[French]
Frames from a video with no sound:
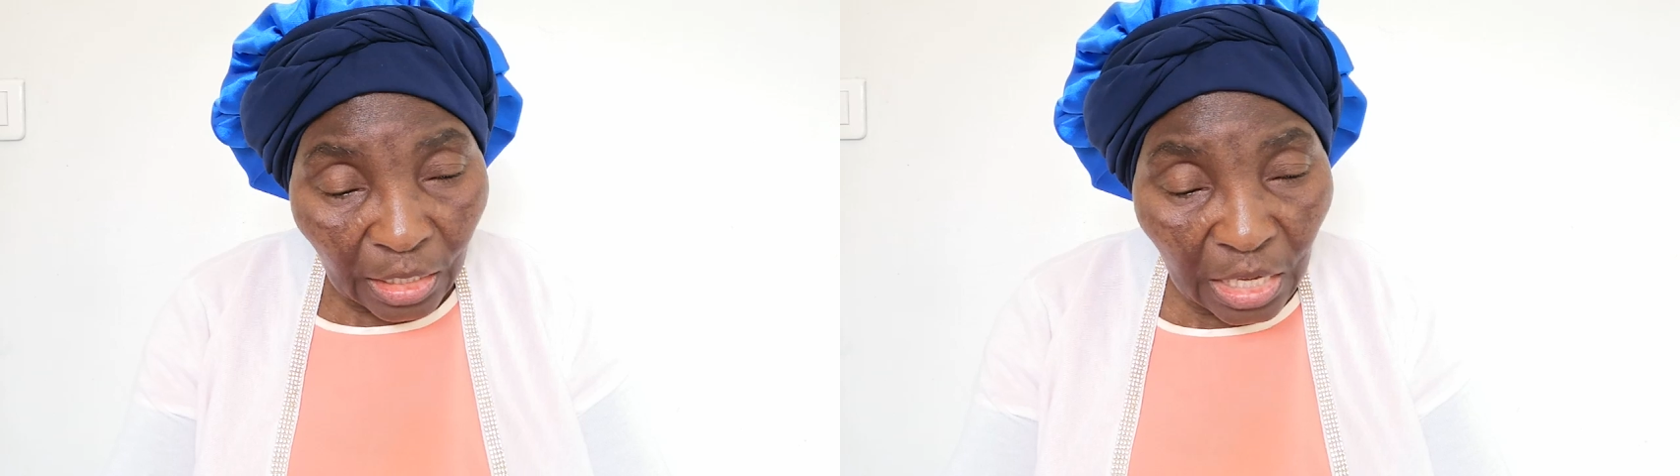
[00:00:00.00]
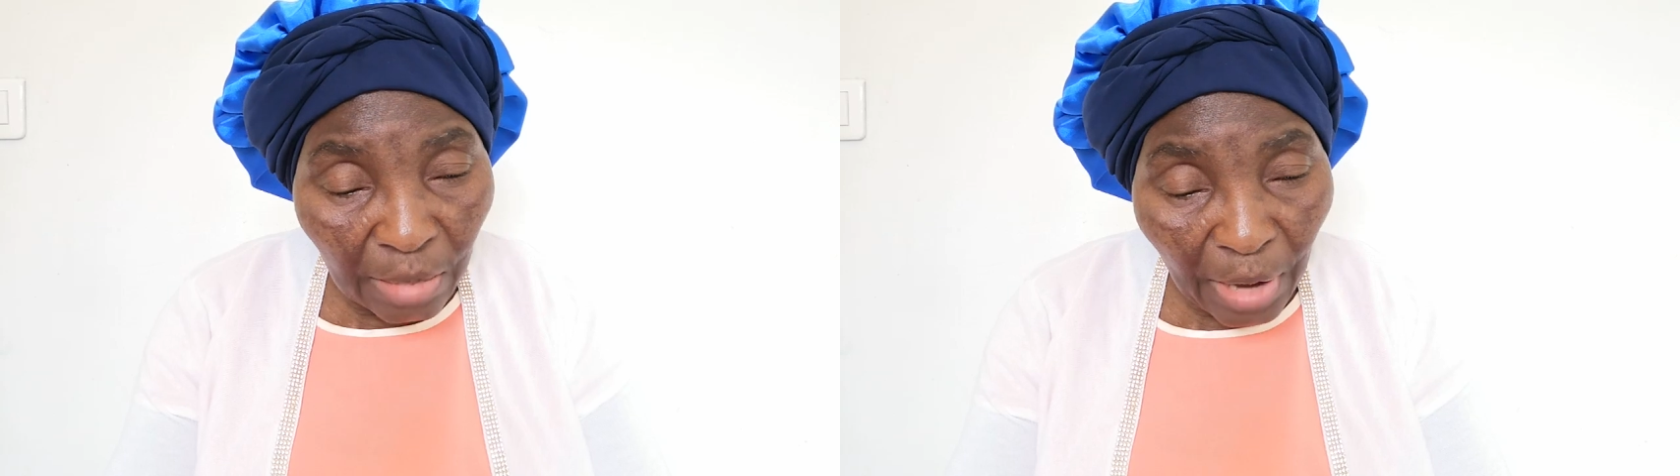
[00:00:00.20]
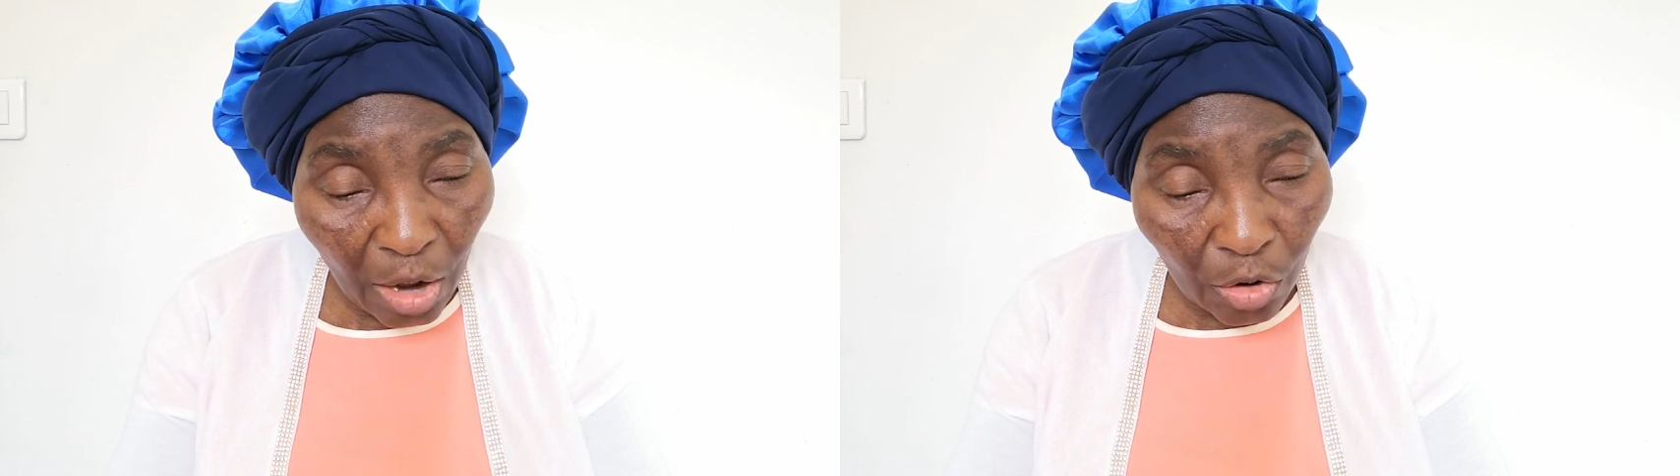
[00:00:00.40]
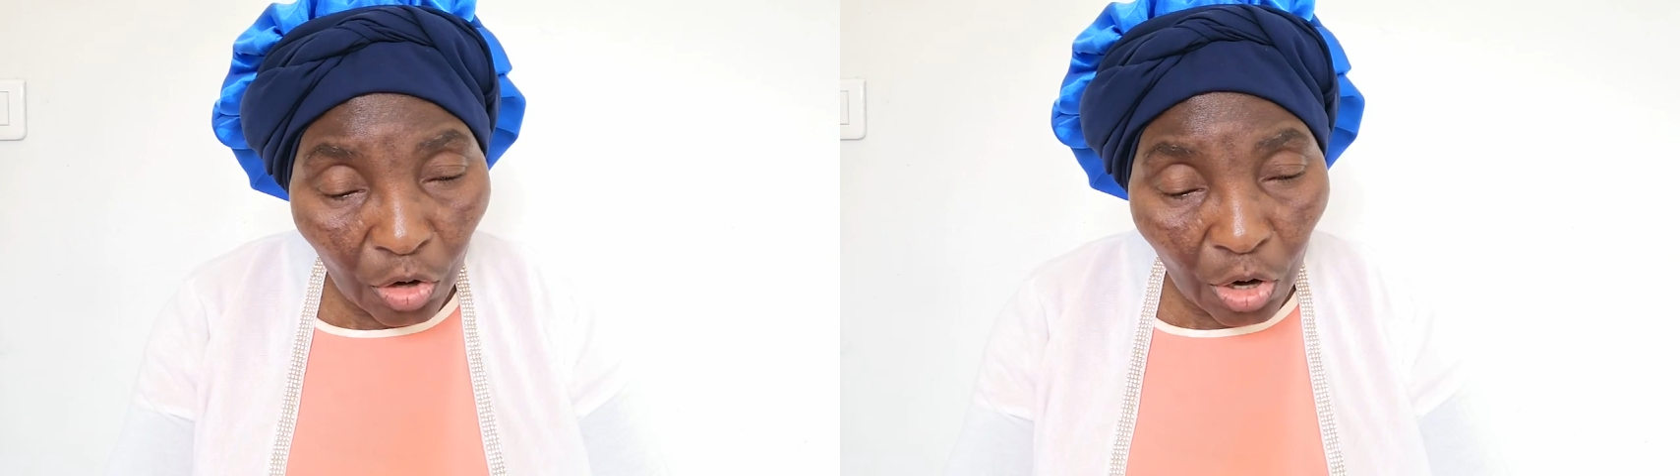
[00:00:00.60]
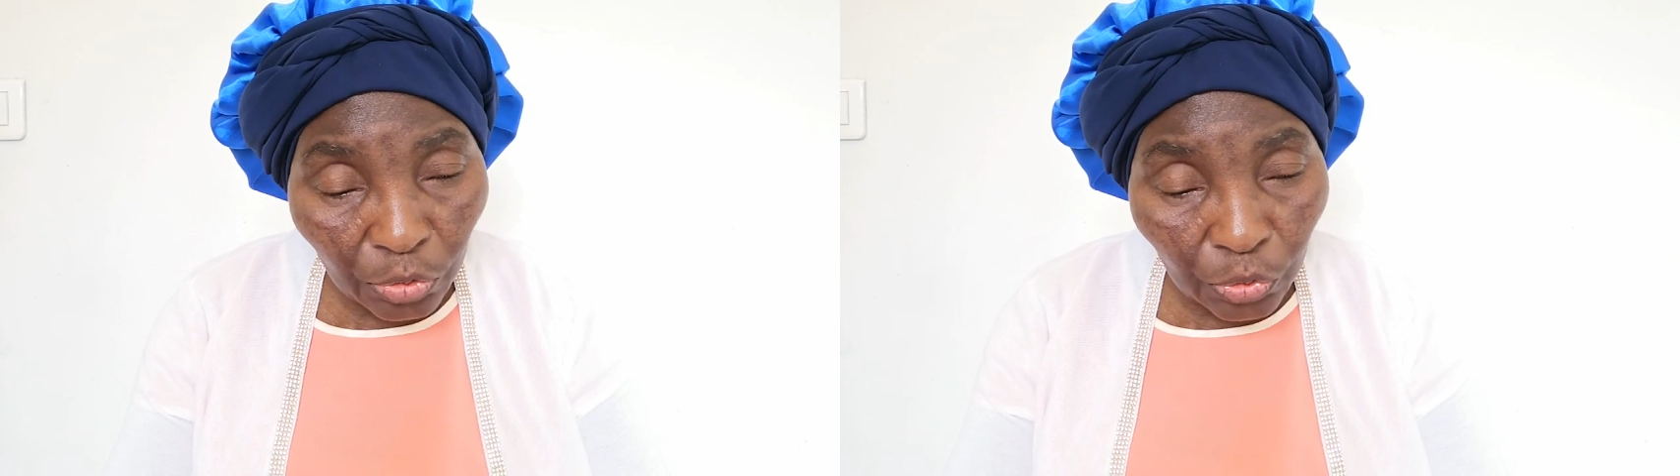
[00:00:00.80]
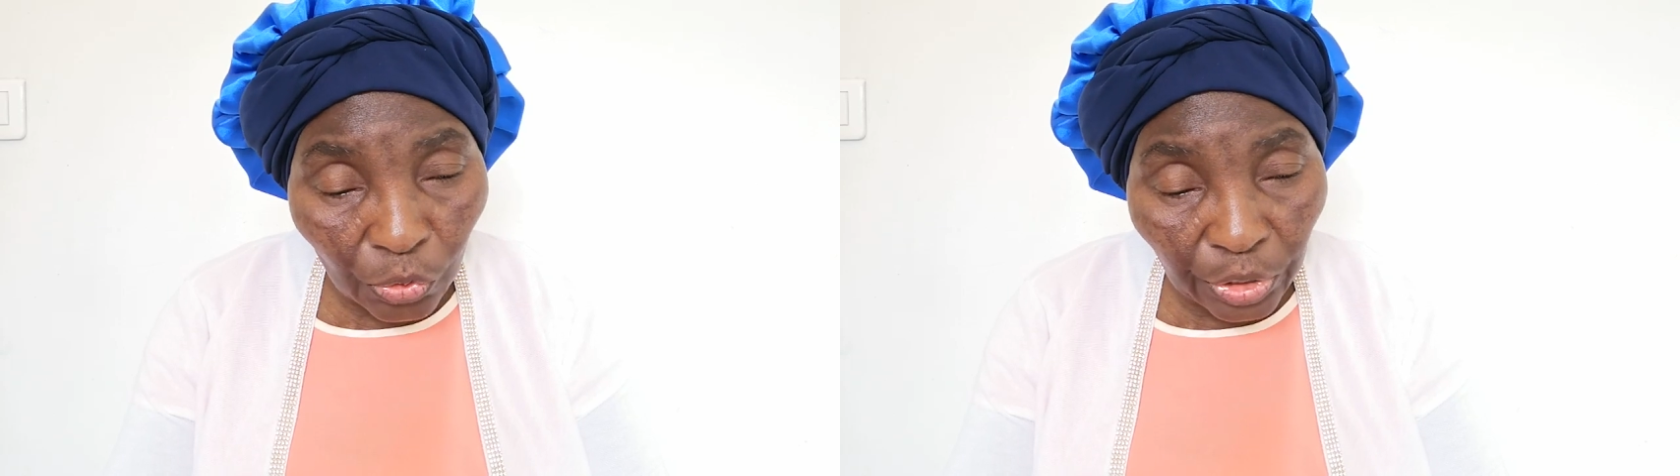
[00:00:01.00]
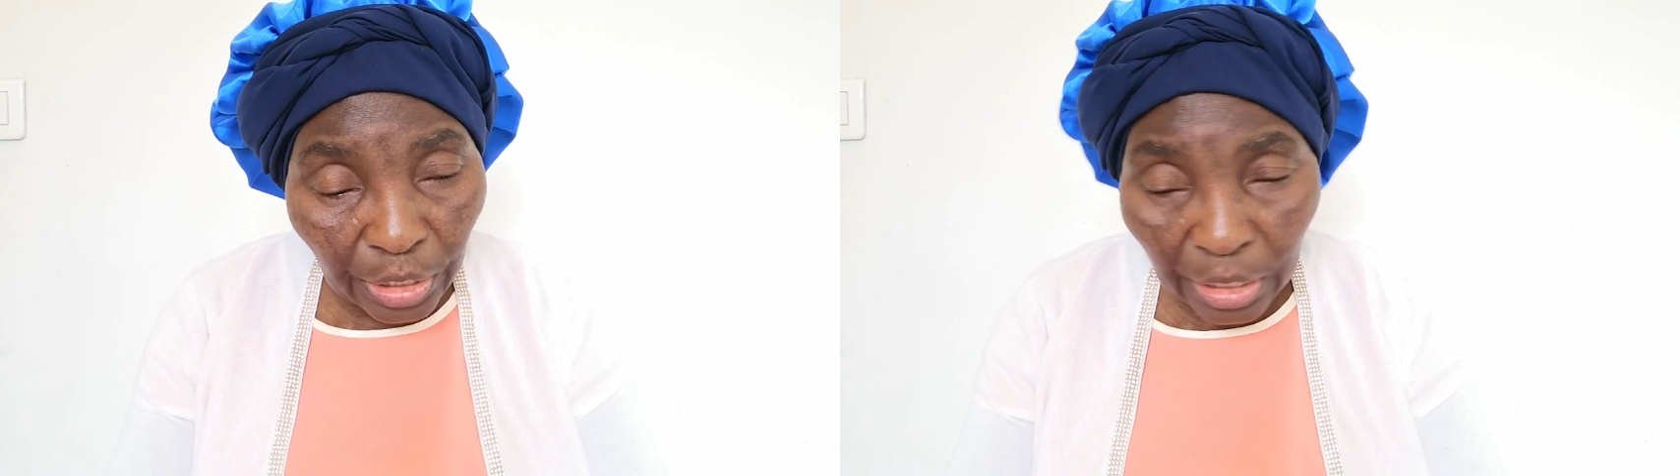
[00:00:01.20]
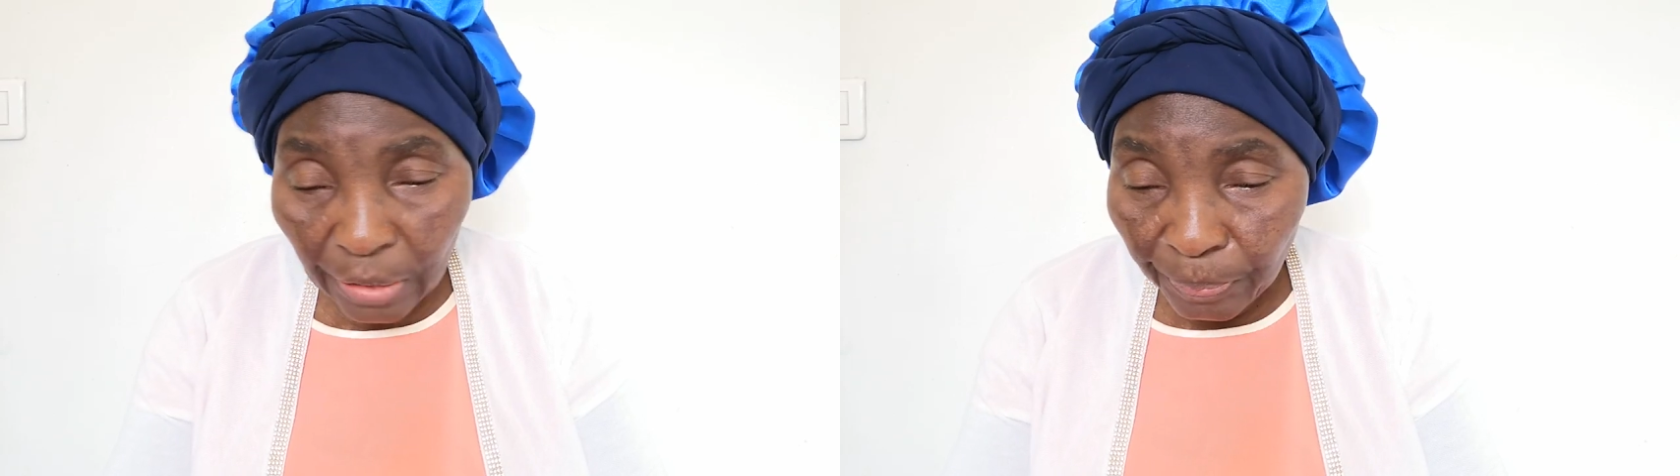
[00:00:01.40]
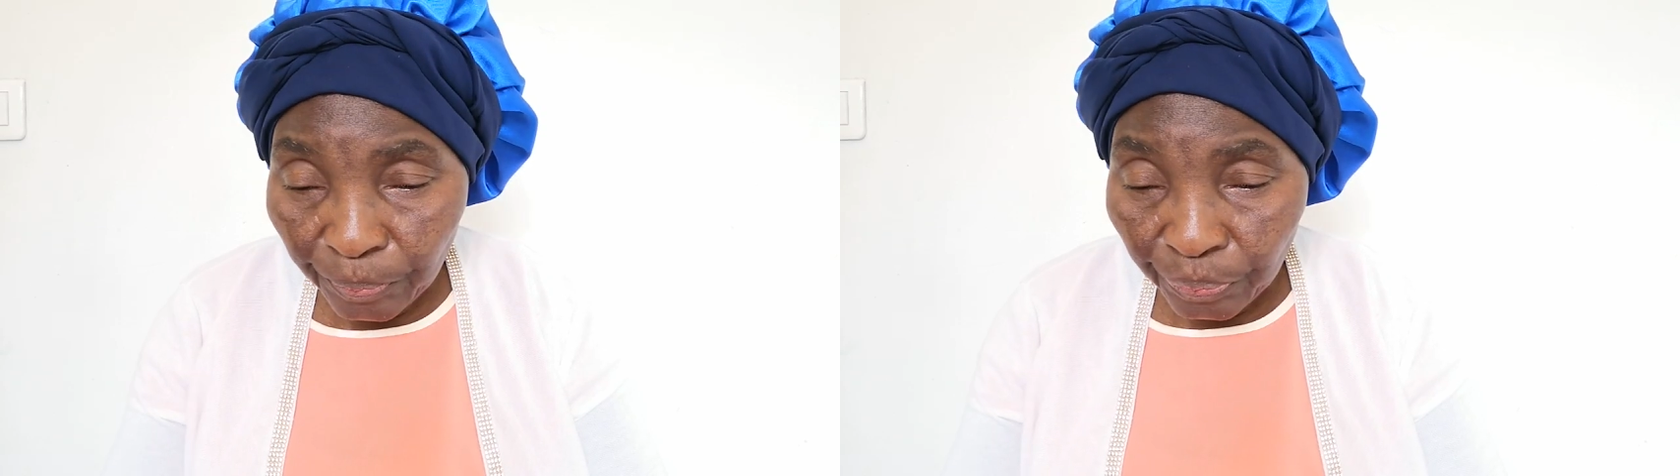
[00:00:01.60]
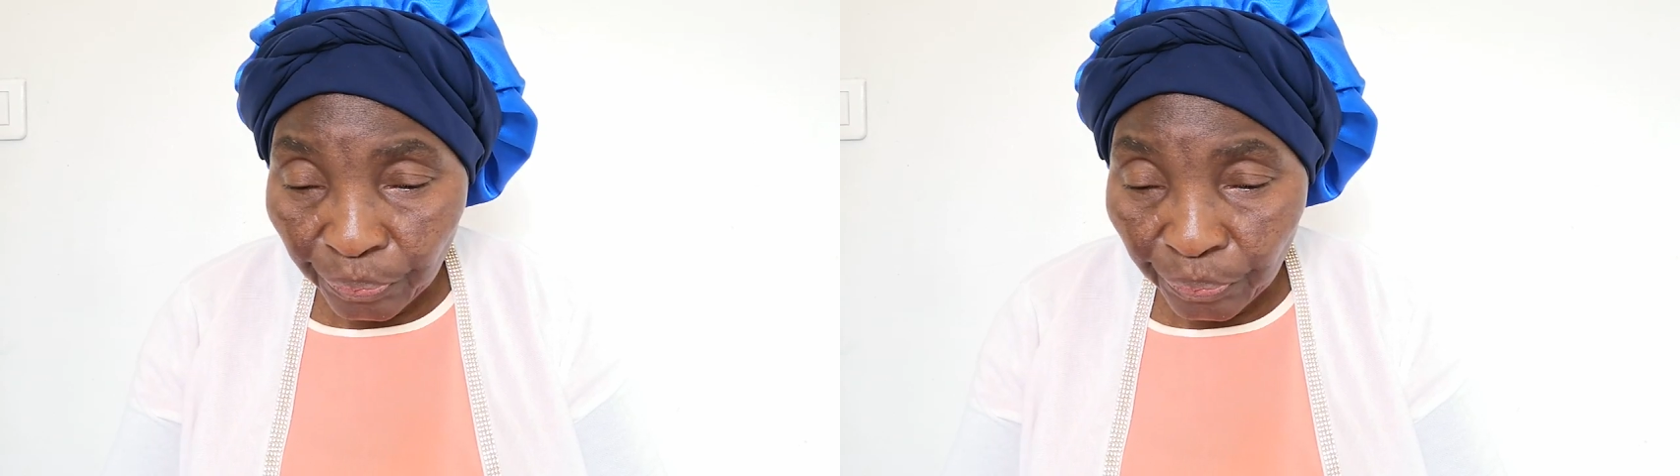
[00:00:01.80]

Il m'a encore donné,